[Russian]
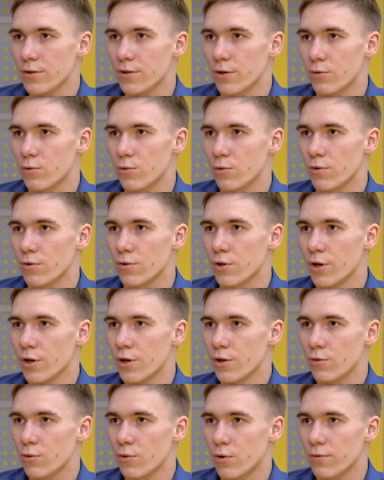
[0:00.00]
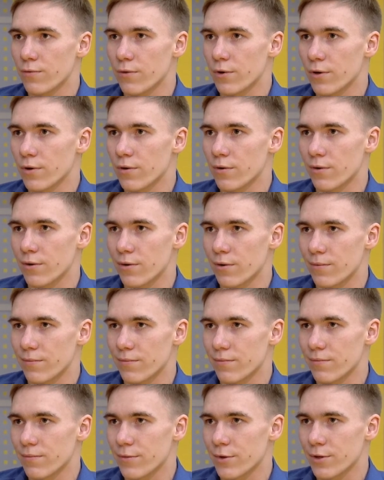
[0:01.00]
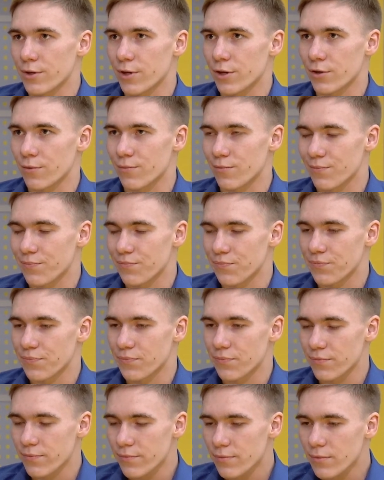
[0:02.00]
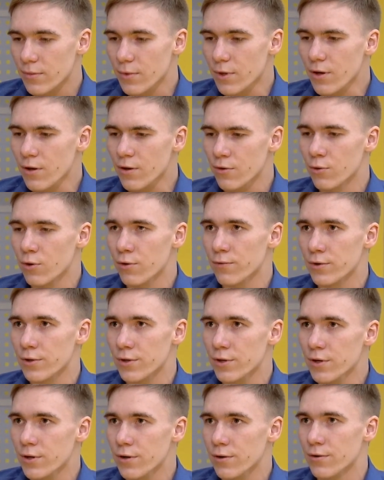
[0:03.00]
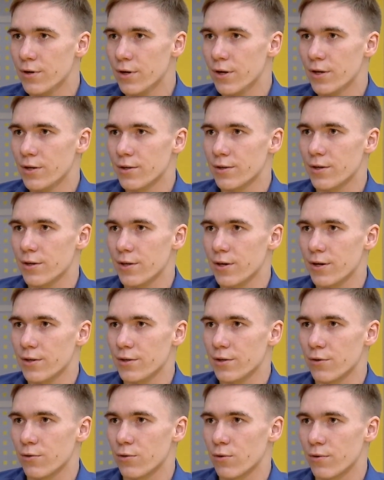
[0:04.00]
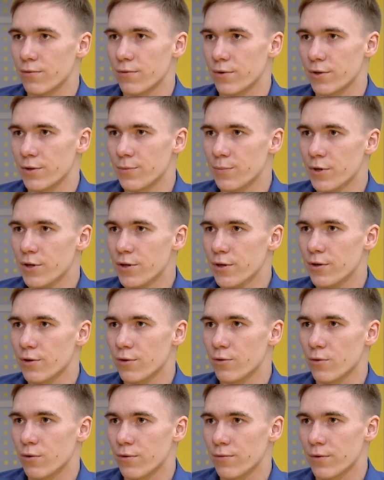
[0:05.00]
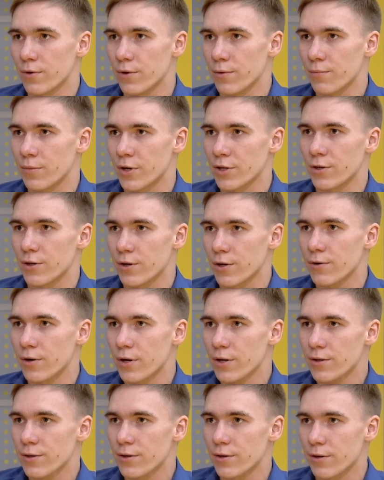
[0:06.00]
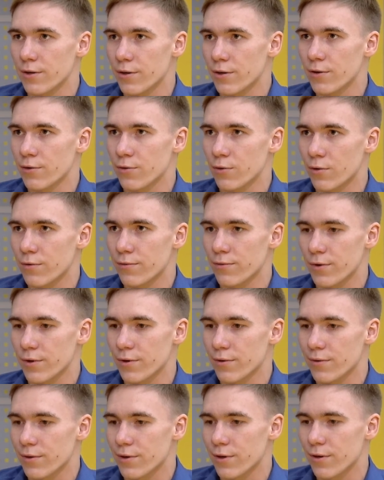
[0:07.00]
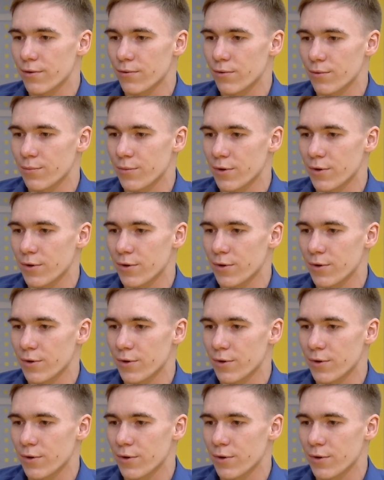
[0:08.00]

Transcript: стартует новый, э, так скажем, новый цикл занятий, новые спикеры, новые мастер-классы и новые такие вот